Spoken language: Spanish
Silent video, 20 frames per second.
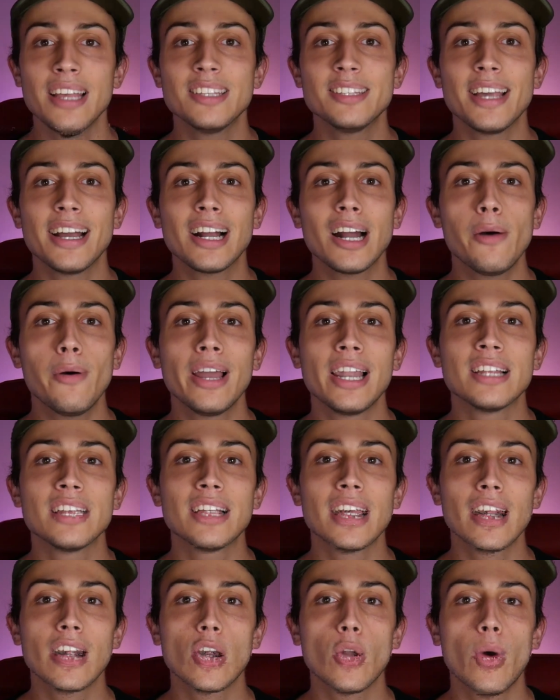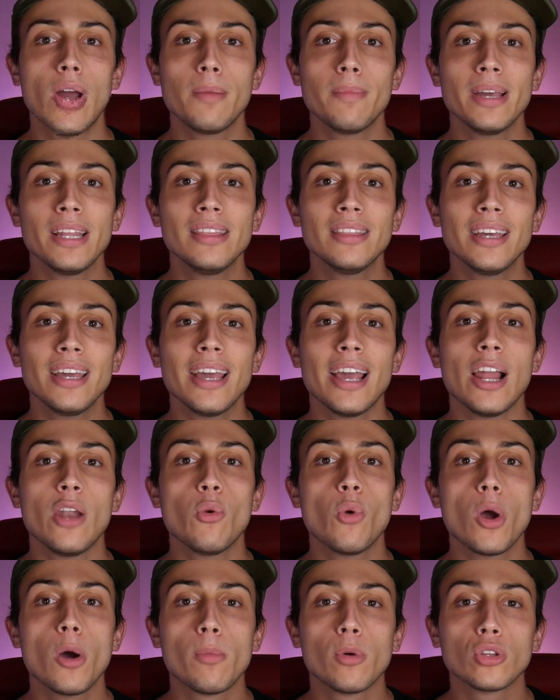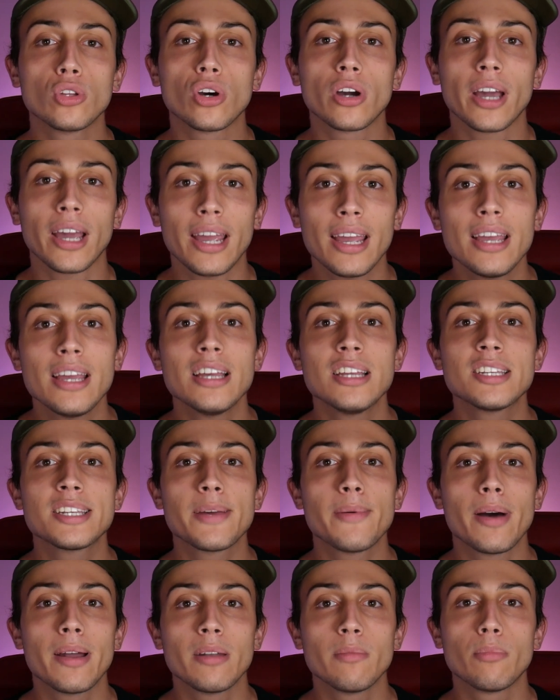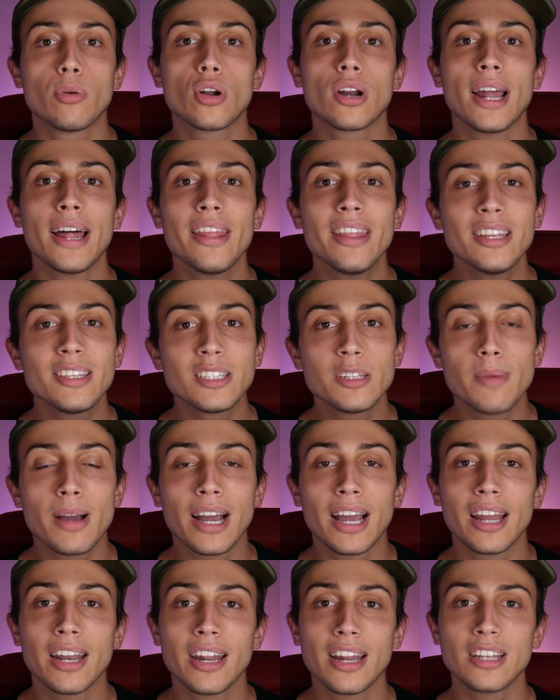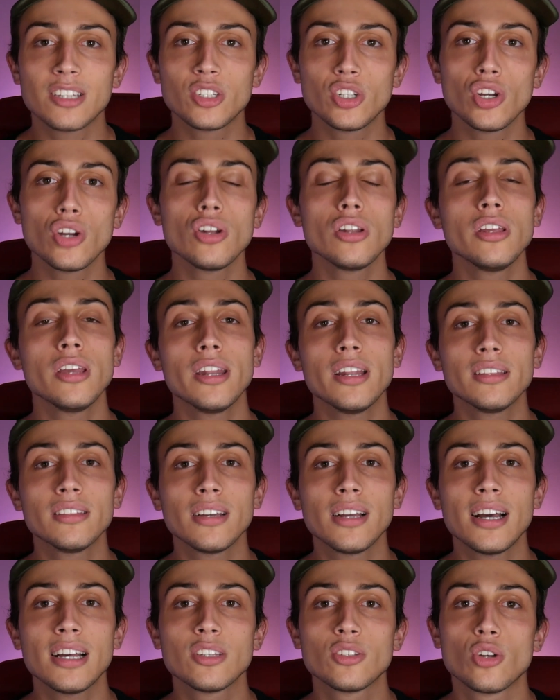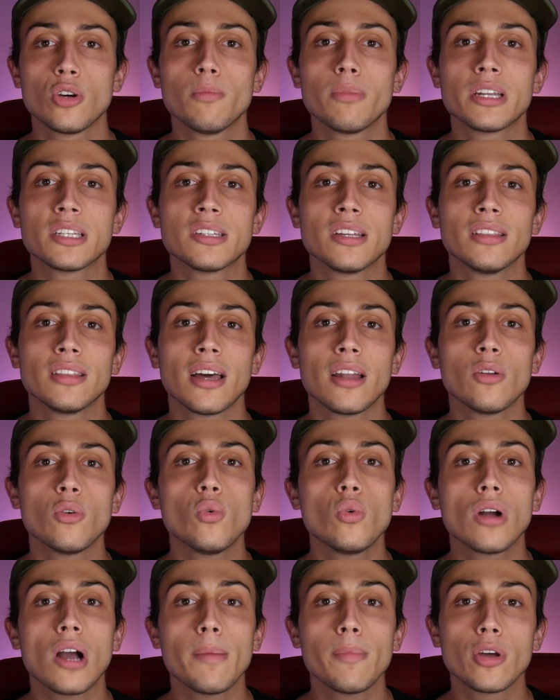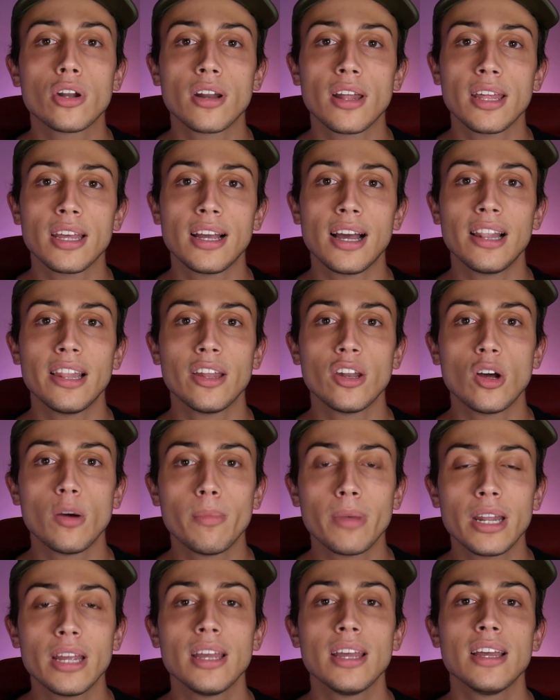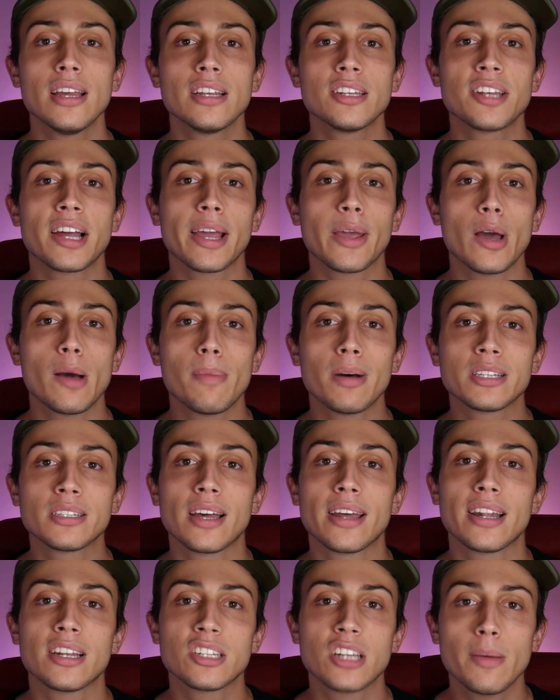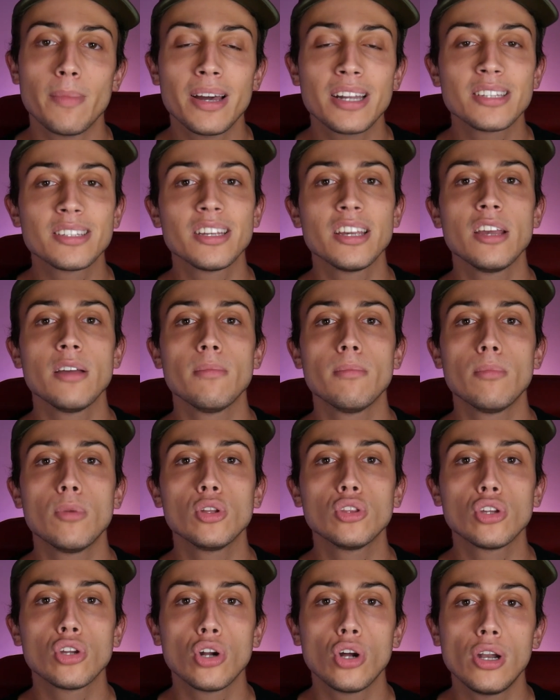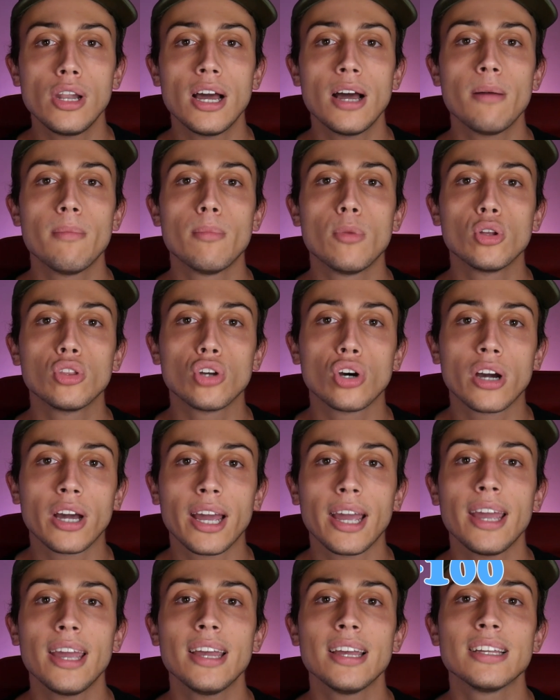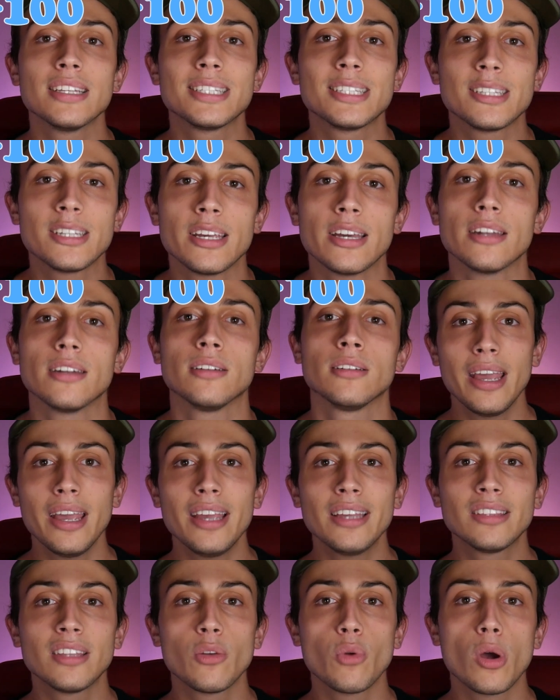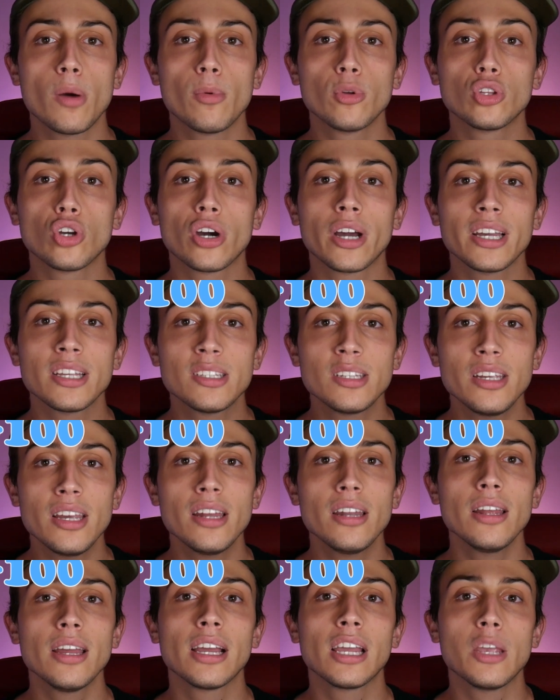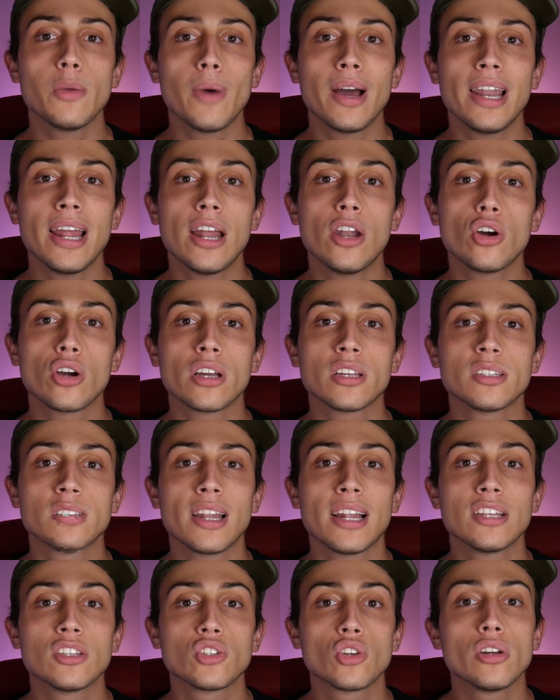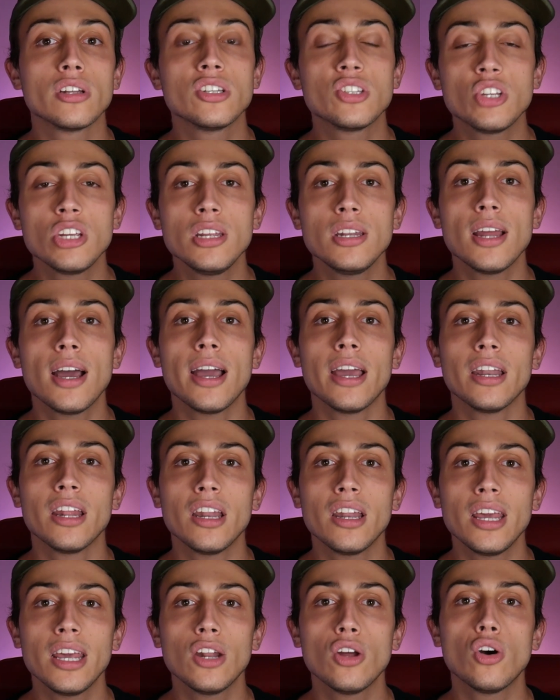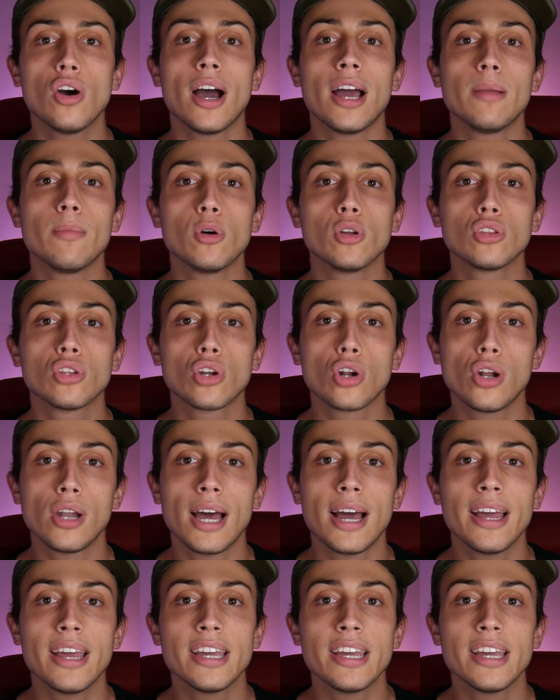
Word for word: se acaba de lanzar globalmente el nuevo Moto G. Llevan por la décima generación y en este caso presentan un cambio radical de nombre ya que va a pasar a llamarse Motorola Moto G100. Este nuevo Moto G100 equivale a lo que se lanzó en China en enero al Motorola